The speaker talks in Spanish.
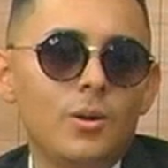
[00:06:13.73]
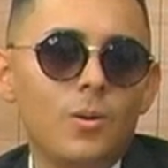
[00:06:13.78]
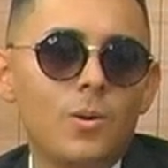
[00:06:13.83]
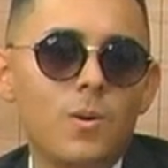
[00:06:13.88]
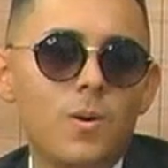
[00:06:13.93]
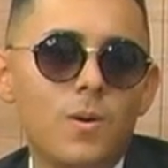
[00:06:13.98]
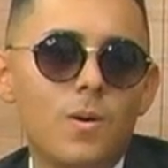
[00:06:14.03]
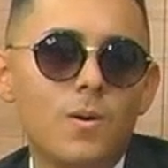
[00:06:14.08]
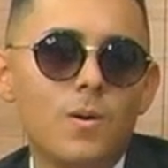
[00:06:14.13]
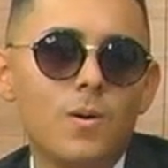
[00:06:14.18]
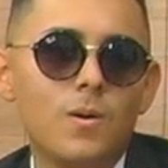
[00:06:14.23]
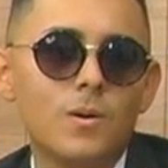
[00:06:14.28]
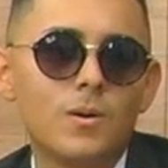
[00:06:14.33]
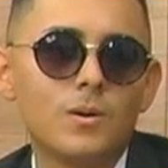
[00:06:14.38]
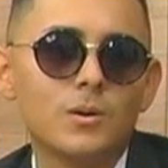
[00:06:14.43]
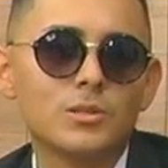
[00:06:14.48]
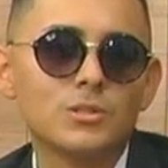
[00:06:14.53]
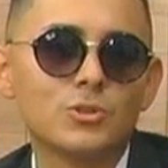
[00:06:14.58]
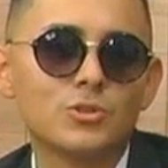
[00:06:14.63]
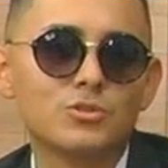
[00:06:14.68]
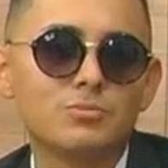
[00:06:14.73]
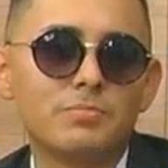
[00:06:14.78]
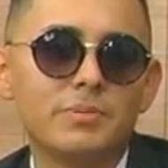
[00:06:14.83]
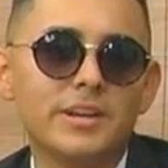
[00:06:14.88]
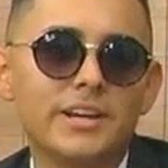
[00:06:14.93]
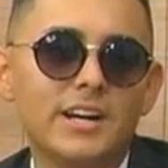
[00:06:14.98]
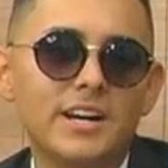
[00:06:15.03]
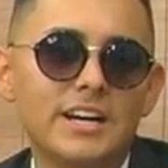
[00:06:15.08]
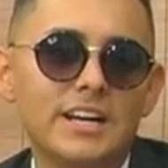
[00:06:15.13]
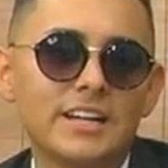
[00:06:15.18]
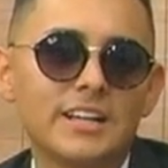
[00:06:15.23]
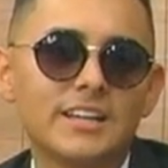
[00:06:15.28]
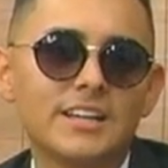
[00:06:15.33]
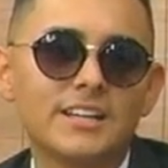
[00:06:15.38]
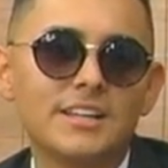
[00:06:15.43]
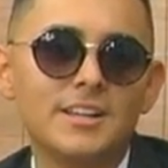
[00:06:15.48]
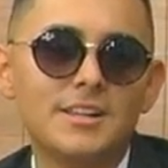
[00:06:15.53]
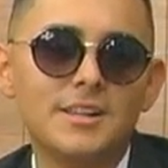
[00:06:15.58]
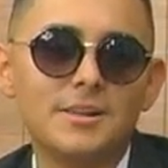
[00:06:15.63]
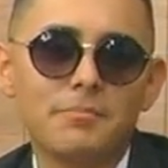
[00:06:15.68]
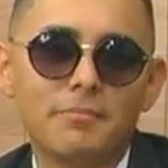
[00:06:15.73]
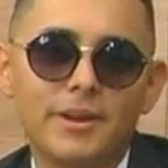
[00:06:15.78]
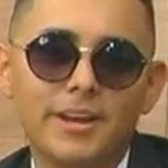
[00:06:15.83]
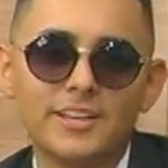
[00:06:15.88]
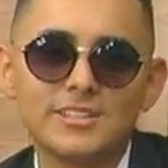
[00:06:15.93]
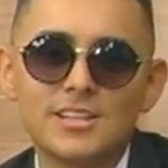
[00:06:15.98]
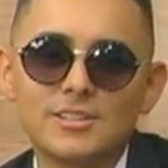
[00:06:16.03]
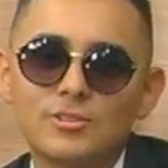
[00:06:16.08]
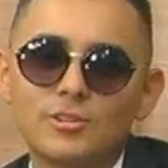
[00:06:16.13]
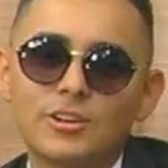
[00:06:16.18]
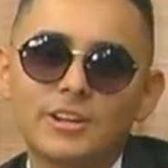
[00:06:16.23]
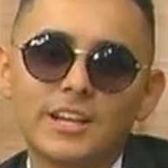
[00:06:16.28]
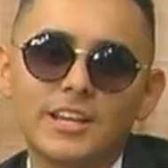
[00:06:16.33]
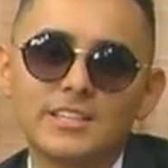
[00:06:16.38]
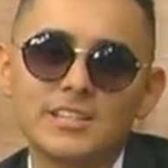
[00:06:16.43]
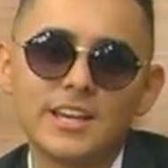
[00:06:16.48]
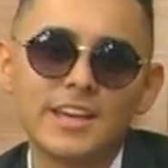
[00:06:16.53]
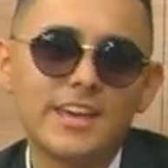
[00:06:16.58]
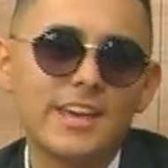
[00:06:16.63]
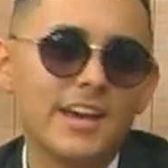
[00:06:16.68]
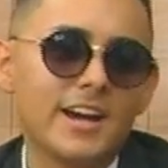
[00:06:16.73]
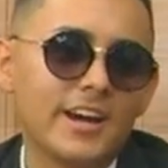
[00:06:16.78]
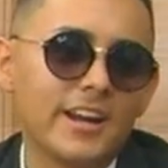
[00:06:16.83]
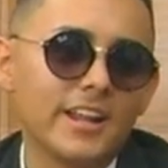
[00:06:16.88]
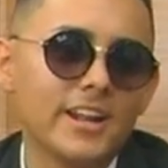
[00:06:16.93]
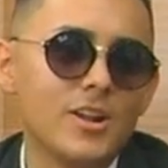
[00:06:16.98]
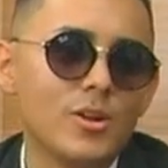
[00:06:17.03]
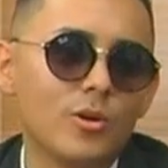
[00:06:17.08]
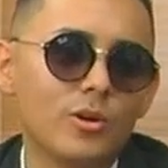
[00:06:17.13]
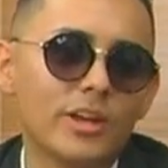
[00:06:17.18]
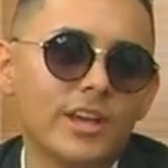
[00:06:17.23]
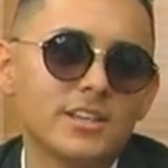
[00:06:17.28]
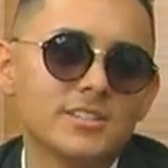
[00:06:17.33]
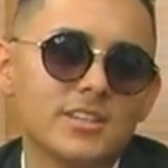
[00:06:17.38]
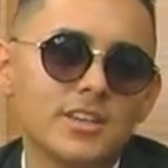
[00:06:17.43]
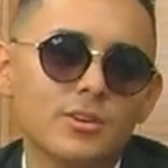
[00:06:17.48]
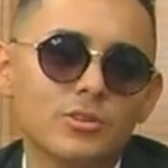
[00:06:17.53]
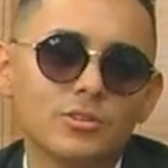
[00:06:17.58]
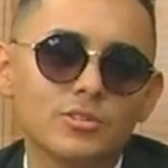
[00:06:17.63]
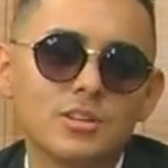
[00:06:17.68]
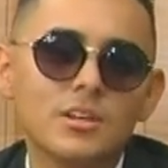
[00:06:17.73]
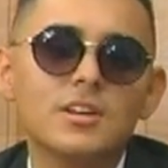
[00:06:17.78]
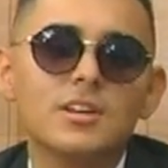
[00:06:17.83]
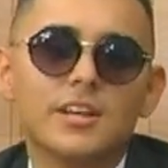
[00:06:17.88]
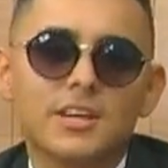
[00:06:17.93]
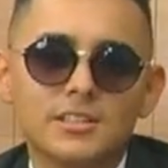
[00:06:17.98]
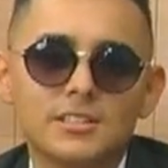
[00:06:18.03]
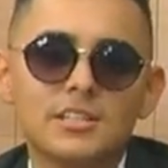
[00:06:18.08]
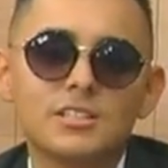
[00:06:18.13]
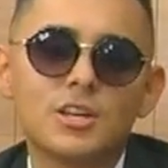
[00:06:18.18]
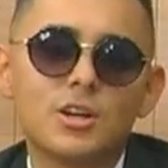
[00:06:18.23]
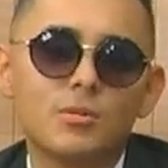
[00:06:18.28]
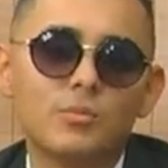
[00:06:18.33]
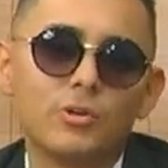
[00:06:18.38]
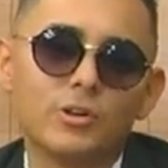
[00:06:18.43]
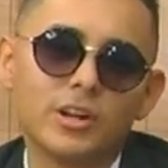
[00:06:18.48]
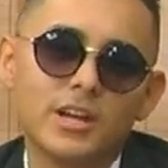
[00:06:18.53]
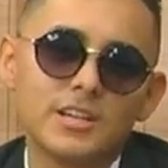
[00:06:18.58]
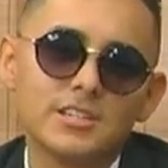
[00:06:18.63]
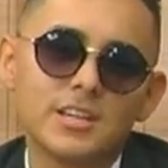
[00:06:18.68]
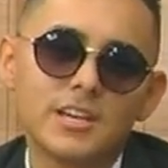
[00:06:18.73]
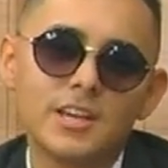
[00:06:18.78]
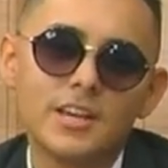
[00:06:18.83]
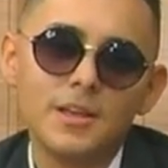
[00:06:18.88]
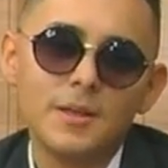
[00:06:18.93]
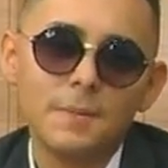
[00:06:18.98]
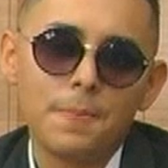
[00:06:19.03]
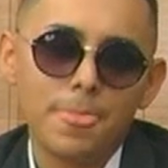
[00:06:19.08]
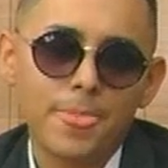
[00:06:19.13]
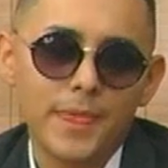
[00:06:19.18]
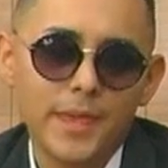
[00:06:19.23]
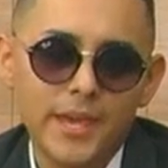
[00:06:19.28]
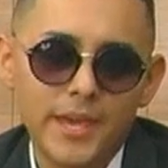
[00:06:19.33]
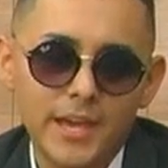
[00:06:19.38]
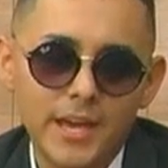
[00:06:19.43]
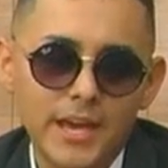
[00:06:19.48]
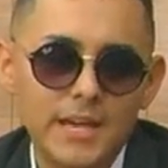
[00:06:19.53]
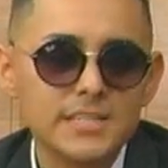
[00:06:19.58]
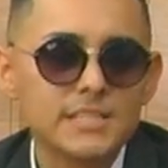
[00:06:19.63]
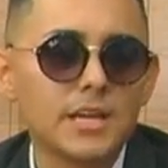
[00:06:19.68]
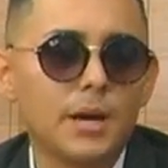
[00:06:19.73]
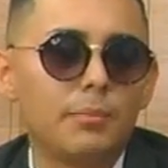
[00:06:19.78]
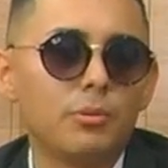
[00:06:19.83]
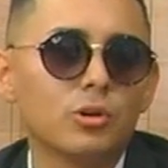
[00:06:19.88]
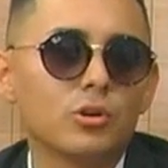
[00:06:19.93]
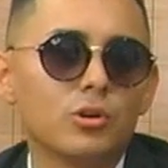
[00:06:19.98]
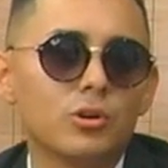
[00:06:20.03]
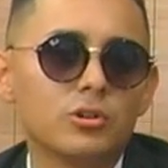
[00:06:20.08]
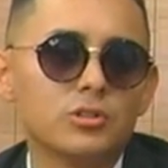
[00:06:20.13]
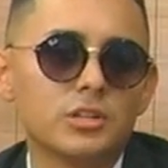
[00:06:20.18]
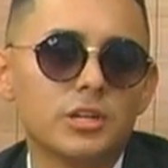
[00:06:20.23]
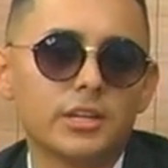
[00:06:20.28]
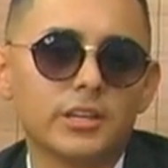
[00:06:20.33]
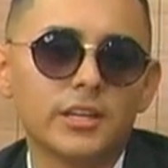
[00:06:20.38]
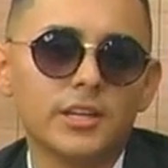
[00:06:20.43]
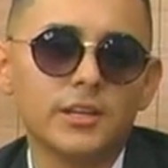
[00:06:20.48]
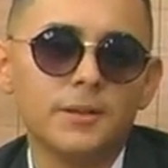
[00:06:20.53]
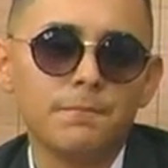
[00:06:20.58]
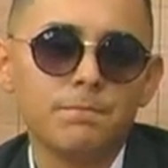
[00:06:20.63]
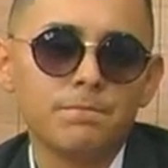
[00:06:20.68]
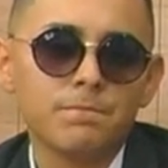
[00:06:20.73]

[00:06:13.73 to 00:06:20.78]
ah, suspirar, ver esa sonrisa y quedar enloquecido Es así como nace eh, ansiedad por Conocerte.